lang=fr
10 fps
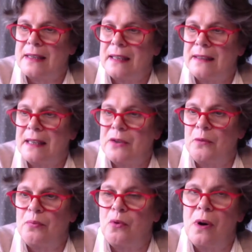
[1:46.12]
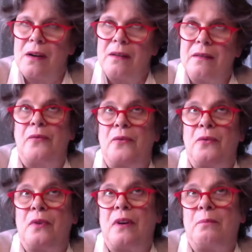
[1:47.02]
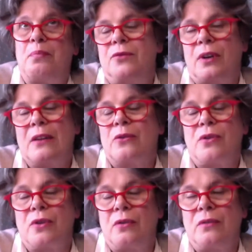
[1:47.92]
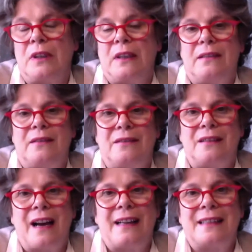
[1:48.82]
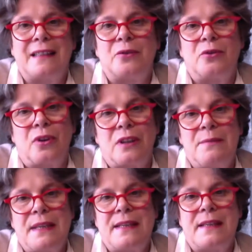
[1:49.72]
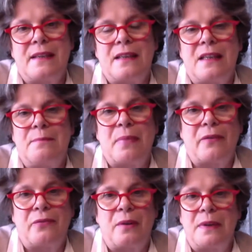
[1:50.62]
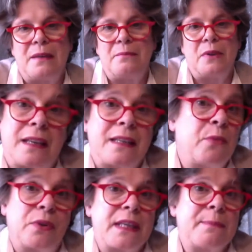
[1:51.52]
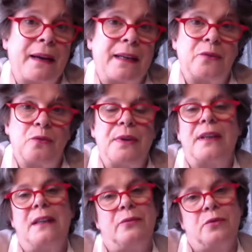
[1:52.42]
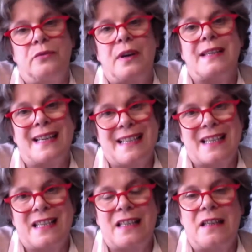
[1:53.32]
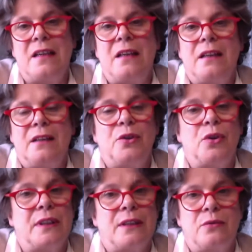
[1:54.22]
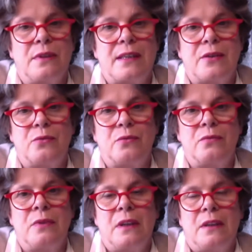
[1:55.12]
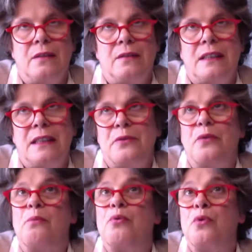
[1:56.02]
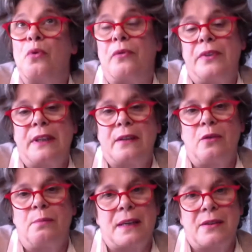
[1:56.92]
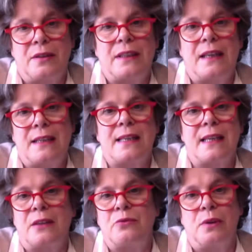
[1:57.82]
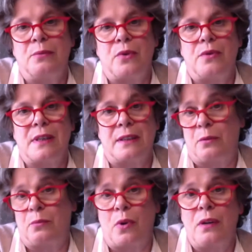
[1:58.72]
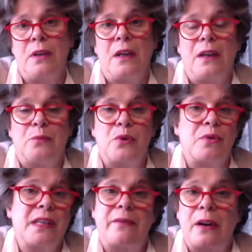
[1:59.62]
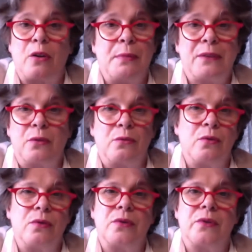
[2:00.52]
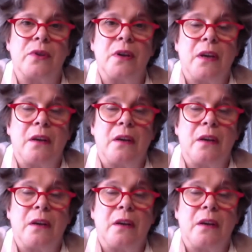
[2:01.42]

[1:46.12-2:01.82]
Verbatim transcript: certains emplois vont dans quelque temps euh, atteindre leurs limites et parfois même quasiment disparaître, ou bien qu'ils vont devoir s'exercer dans des conditions euh, qui ne vont plus convenir aux personnes qui exercent actuellement cet emploi, puisque ça va remettre en cause